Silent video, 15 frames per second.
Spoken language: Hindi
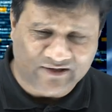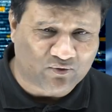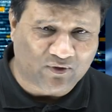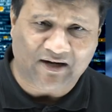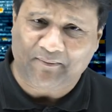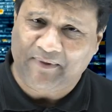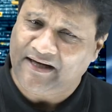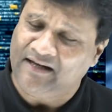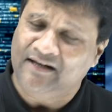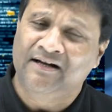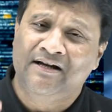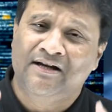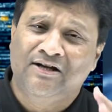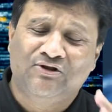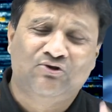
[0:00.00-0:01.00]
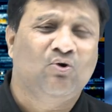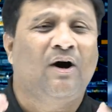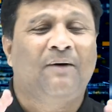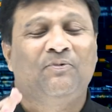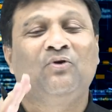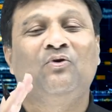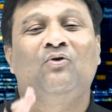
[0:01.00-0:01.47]
करिकुलम है जो
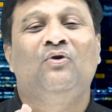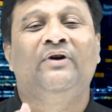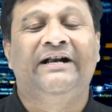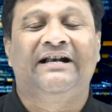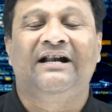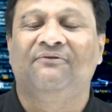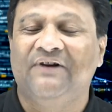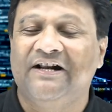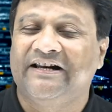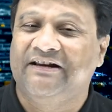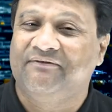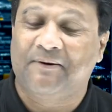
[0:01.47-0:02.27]
आप लोगों को डेटा फ्लेयर